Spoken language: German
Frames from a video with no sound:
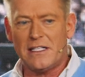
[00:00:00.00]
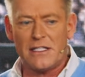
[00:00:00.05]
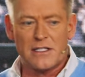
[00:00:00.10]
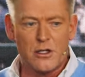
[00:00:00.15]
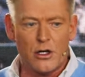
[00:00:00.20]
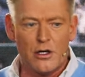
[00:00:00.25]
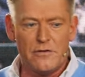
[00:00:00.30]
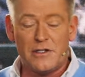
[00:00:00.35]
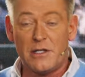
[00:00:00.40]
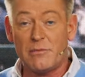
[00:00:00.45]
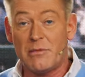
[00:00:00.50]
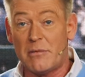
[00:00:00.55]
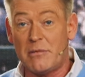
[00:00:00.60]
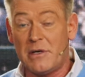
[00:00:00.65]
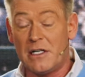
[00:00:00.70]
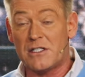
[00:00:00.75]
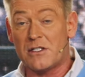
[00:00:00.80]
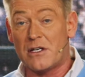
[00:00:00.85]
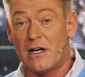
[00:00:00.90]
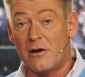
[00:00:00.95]
jetzt läuft die bei
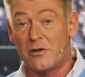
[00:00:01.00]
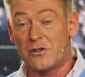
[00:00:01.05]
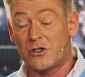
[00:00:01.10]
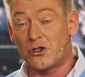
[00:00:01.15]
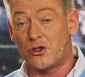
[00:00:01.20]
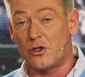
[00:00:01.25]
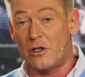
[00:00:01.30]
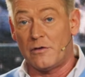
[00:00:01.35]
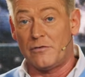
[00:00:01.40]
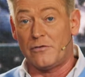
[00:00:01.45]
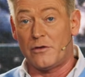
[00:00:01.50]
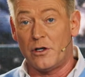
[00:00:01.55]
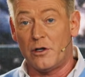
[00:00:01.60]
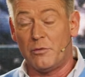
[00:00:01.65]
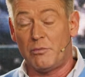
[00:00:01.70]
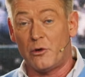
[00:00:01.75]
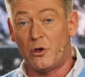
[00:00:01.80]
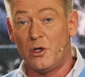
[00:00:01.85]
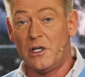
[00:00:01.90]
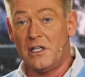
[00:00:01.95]
mir zu Hause schon auf volle
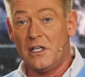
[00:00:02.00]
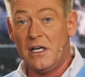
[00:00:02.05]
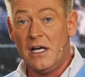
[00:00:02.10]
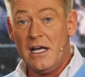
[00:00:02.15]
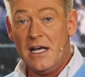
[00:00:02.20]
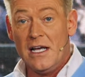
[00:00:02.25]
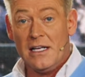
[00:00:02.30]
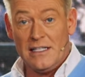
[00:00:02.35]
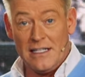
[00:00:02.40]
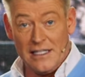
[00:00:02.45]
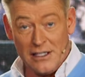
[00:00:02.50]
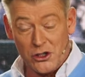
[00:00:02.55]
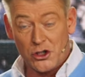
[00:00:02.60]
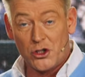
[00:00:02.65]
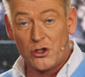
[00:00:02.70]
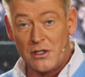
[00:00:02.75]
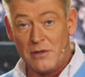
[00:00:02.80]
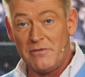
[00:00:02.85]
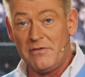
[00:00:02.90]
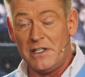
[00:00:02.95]
Pulle. Mhm. Die ist
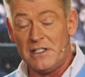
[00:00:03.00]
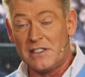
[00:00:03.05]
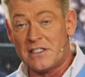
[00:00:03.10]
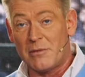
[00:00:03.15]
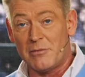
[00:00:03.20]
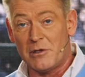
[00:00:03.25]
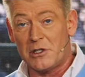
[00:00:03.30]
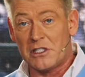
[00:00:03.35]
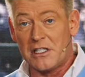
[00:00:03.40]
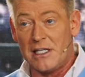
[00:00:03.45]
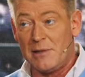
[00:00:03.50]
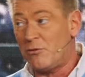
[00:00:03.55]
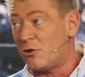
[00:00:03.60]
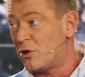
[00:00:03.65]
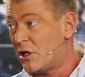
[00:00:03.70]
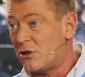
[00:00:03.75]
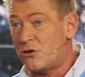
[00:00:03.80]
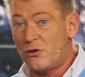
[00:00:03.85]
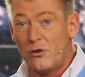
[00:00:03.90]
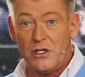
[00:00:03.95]
schon im Winterbetrieb und
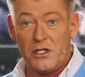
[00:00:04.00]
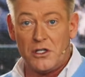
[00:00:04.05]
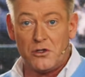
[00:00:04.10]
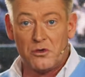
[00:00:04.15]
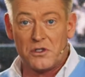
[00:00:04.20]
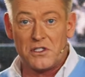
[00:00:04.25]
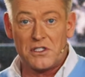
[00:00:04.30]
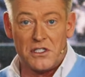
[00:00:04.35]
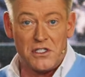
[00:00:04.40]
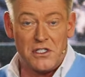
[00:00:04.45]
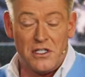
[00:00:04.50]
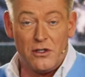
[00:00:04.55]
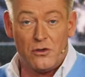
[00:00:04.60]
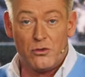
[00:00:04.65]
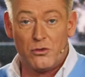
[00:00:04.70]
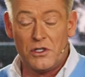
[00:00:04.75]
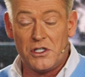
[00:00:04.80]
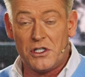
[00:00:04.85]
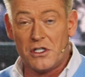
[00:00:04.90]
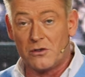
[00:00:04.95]
natürlich nutze ich die,
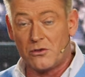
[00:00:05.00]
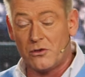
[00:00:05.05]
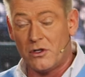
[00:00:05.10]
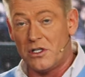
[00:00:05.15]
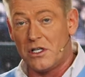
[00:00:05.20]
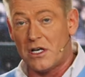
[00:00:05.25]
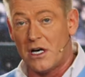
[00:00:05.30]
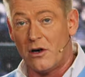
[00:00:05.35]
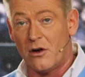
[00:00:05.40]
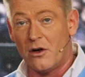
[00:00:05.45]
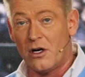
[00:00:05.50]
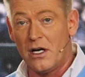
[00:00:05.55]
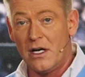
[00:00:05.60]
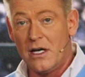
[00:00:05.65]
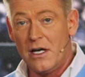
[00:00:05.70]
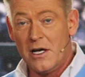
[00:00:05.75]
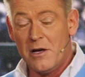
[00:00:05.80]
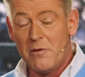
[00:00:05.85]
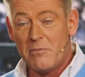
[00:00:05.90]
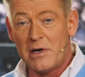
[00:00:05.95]
tue ich natürlich auch.
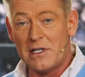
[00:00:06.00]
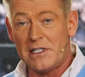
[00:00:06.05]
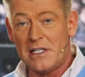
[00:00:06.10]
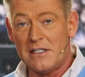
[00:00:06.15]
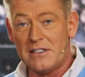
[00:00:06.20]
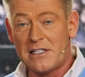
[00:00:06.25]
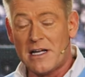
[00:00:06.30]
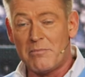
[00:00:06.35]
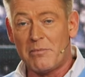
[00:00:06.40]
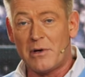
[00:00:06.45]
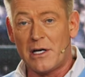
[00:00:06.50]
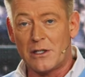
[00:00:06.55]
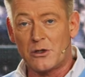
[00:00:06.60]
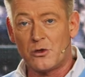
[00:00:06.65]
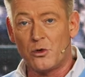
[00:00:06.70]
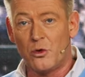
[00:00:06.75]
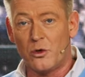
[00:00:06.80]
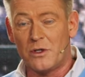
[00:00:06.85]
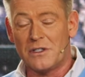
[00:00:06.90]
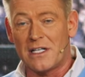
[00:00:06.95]
Bei den
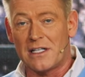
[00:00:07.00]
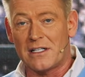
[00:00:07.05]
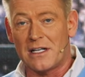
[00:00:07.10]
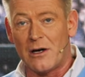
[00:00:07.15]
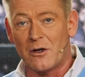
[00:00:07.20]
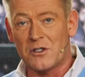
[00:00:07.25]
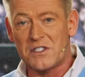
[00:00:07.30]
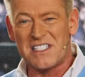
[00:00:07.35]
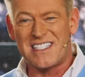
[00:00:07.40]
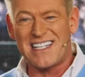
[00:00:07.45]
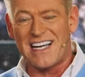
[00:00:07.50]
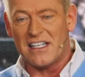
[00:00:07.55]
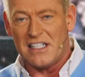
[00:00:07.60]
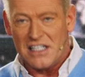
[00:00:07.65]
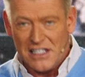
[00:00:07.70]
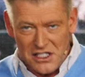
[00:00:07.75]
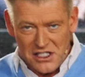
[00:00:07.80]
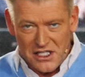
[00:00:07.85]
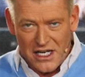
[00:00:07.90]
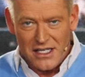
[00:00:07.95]
Temperaturen da draußen, kann
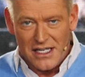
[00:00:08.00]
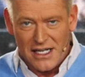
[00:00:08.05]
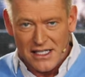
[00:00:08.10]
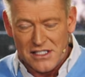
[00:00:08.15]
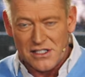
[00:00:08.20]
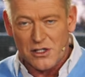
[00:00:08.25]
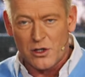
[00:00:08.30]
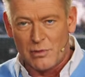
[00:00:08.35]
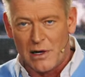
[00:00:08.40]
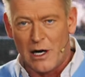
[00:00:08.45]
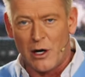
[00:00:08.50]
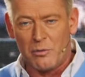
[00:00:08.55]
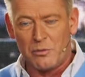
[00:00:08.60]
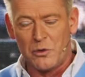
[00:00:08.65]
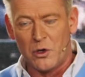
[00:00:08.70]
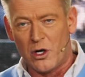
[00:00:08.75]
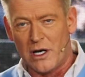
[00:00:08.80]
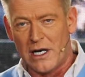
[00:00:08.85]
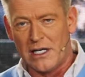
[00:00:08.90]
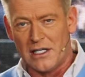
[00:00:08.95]
ich denn jetzt überhaupt
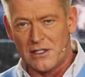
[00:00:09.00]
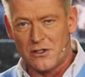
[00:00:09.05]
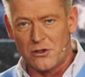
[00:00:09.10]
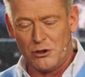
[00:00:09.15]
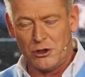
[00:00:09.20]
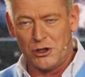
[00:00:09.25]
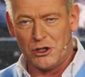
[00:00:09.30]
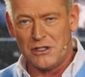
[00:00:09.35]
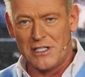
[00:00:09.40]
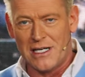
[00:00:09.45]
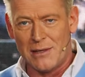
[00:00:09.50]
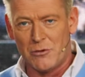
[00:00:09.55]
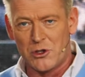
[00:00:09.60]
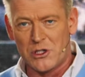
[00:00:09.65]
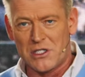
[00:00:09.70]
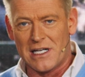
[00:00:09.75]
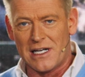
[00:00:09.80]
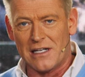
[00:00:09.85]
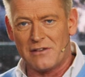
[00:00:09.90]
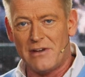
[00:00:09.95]
noch einen solchen
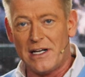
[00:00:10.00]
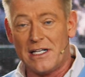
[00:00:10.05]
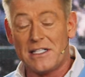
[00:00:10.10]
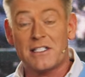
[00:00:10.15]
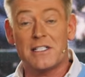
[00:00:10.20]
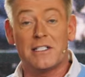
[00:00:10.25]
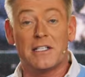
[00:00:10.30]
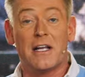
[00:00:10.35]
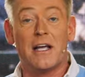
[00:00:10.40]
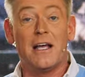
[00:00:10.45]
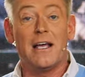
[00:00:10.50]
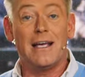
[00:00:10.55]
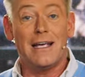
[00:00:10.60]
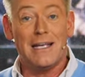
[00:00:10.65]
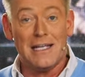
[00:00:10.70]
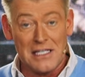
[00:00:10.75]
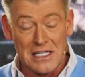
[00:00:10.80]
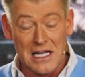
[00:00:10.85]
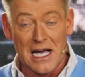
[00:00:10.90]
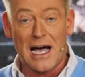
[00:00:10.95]
Thermostat wechseln?
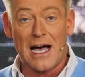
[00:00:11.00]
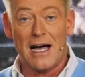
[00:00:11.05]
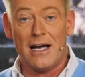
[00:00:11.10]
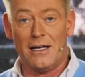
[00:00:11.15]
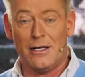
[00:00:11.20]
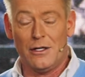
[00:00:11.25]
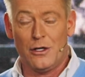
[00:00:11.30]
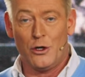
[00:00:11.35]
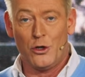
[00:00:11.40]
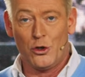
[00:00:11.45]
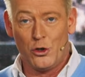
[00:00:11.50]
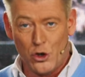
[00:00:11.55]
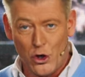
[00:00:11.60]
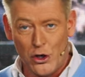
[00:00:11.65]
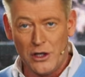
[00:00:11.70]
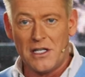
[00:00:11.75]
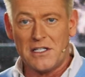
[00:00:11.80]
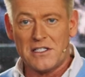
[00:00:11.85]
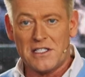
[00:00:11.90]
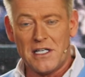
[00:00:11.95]
Ja,
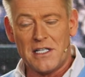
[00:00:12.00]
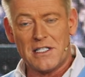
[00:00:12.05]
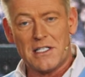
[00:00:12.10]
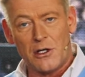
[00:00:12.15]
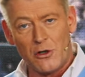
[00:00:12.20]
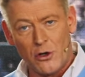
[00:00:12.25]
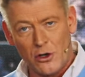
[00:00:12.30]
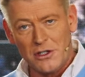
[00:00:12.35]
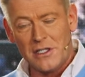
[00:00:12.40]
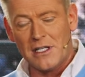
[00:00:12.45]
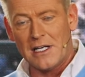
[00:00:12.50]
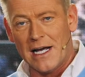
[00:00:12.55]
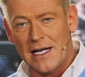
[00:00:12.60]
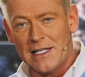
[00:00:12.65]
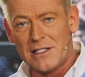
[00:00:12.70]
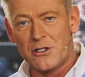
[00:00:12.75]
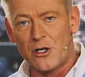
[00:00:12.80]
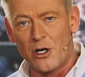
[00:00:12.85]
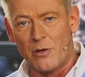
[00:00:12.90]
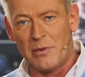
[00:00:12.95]
können Sie. Sie können den
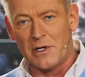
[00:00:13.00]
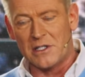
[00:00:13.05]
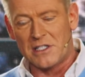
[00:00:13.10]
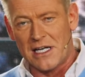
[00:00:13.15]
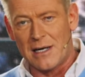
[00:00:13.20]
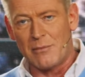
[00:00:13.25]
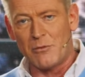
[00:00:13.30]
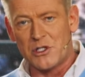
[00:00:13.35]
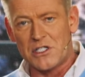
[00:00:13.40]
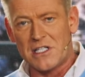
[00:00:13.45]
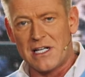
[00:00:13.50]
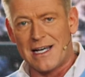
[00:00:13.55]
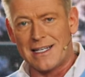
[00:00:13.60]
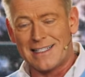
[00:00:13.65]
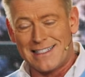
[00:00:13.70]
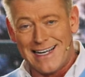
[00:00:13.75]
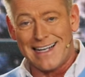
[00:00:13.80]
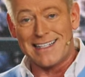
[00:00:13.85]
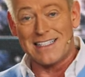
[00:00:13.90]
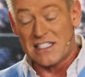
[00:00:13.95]

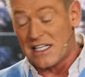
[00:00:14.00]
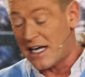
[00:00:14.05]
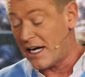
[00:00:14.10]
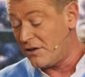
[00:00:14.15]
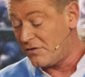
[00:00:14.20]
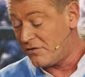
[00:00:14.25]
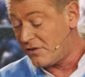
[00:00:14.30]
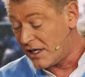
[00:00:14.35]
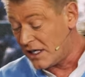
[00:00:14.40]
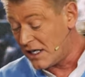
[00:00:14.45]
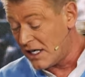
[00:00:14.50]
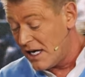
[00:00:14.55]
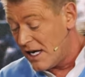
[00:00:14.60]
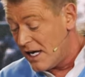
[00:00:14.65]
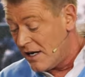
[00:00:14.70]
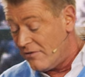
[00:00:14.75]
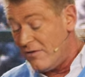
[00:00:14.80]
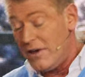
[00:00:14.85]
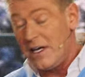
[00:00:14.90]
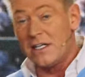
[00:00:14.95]
Heizkörperthermostat ganz einfach
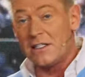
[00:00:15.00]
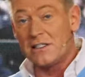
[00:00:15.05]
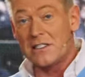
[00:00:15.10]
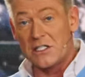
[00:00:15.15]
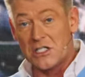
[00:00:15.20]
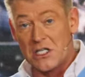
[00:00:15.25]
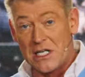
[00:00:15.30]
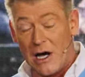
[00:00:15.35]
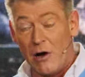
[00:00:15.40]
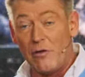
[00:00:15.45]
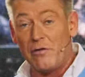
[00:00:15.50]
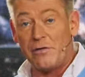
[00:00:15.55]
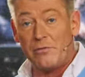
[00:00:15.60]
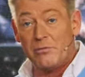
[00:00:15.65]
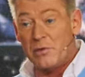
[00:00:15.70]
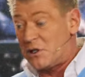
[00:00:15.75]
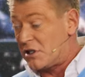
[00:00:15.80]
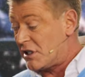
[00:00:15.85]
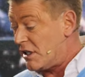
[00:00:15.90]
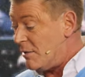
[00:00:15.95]
während des
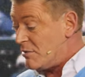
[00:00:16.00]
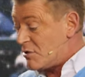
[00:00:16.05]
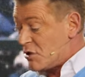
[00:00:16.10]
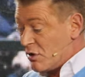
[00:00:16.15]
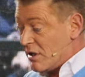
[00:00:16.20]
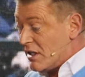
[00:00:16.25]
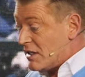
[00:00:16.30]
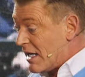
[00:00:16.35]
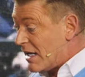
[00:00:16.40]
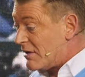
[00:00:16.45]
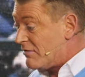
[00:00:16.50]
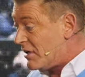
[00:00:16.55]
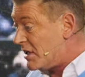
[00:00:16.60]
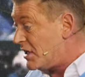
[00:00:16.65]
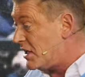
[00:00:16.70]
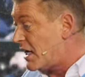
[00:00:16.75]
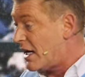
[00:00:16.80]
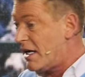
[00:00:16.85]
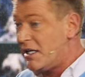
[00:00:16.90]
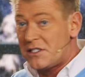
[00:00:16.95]
laufenden Betriebs, sogar dann, wenn
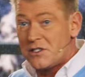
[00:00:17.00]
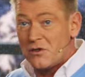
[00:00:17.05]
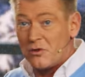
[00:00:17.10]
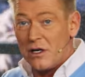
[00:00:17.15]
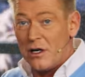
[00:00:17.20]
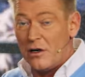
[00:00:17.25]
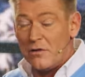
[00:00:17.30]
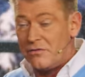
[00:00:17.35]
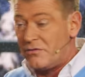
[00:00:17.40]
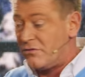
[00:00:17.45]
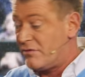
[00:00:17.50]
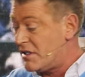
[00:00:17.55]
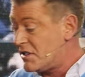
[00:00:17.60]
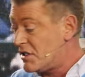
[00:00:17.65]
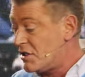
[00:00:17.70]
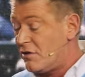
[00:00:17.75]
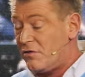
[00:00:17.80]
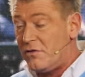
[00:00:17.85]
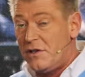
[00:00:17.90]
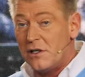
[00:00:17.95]
die Heizung auf, weiß ich
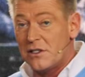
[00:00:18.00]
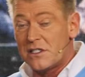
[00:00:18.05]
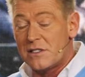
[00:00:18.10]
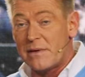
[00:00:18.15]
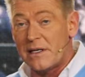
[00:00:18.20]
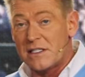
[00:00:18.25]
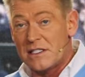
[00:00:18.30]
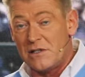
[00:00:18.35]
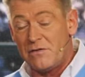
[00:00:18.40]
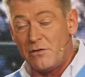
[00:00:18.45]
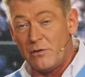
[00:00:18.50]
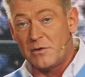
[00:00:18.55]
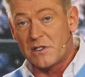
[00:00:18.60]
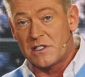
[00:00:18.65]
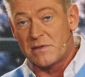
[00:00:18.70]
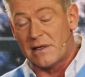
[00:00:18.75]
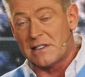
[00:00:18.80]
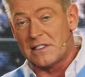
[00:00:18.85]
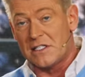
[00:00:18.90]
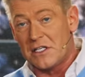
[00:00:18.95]
nicht, 24,
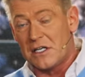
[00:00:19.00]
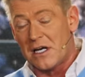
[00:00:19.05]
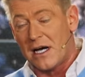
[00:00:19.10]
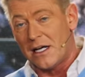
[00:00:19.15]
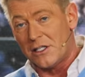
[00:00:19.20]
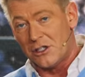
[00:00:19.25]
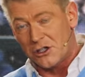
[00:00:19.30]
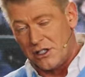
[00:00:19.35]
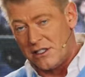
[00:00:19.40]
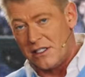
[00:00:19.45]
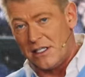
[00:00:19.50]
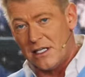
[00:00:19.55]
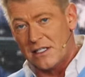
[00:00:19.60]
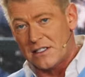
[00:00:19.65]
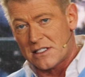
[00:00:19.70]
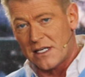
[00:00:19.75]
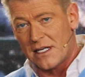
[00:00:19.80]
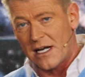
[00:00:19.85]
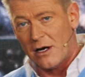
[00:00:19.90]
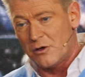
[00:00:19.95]
25 Grad steht,
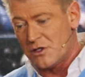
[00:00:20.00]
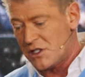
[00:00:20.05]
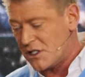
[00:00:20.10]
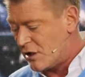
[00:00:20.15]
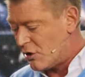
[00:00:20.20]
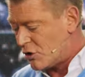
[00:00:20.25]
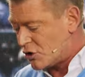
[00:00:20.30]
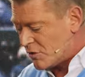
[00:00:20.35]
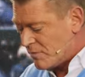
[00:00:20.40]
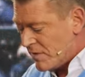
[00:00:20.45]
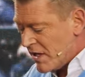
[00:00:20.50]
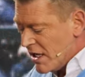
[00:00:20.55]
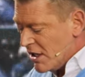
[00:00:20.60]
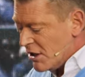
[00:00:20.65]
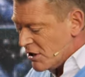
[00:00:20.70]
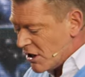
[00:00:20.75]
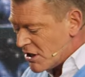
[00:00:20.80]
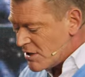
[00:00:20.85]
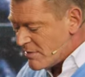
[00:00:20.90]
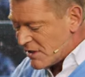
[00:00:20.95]
jederzeit austauschen. Mhm.
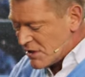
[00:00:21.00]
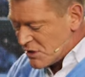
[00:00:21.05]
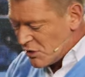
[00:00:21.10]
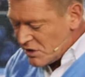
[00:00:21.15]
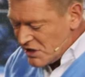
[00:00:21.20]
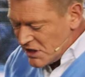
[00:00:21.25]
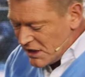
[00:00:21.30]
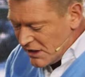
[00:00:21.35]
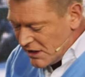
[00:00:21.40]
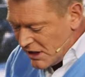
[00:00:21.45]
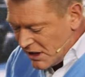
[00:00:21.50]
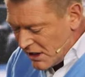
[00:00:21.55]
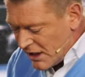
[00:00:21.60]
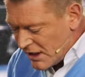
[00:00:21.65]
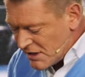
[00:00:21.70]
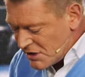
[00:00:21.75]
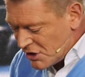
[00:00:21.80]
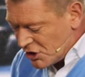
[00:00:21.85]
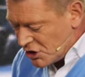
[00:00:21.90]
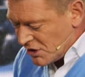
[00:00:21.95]
Schauen Sie mal, so sehen die
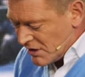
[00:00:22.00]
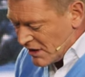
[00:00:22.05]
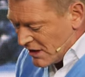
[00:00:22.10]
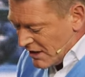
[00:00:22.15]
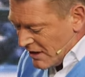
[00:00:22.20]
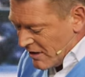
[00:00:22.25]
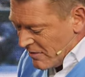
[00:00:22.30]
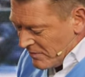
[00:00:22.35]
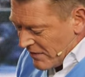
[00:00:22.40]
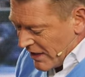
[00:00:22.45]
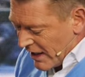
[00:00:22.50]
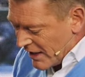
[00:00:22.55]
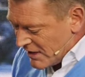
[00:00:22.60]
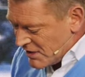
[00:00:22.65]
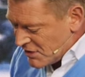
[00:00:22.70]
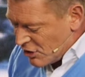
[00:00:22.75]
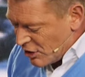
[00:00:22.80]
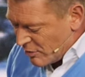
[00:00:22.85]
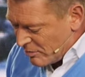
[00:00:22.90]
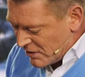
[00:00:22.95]
klassischen
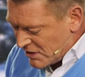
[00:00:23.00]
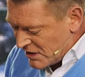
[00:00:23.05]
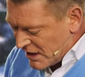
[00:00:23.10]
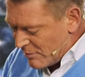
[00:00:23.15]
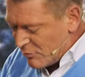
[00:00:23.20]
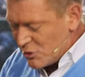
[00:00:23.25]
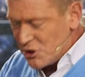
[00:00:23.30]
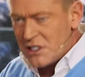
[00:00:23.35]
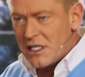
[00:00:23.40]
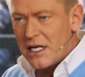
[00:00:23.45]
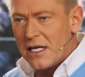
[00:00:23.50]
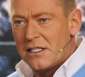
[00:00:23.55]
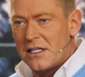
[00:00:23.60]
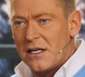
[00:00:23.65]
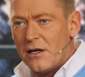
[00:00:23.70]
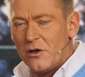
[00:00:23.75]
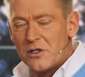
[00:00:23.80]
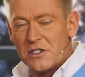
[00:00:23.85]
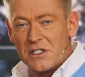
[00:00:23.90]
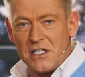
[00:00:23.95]

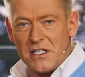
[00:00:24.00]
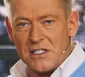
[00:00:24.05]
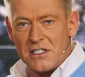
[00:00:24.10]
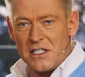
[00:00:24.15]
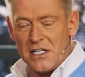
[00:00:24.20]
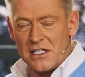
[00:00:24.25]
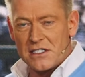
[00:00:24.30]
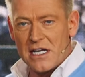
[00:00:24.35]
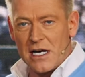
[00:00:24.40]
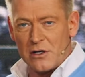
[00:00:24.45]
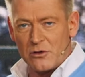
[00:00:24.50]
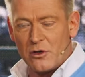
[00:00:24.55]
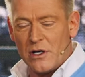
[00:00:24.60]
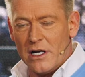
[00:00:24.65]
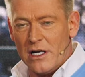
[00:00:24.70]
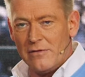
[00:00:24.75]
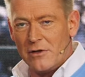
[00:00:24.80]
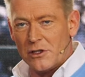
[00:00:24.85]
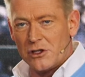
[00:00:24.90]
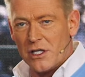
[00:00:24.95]
Heizkörperthermostate aus, die Sie jetzt
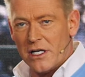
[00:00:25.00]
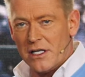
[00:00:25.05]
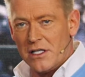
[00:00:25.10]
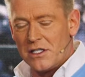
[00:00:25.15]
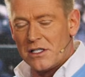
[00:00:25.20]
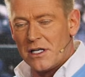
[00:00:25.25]
aktuell wahrscheinlich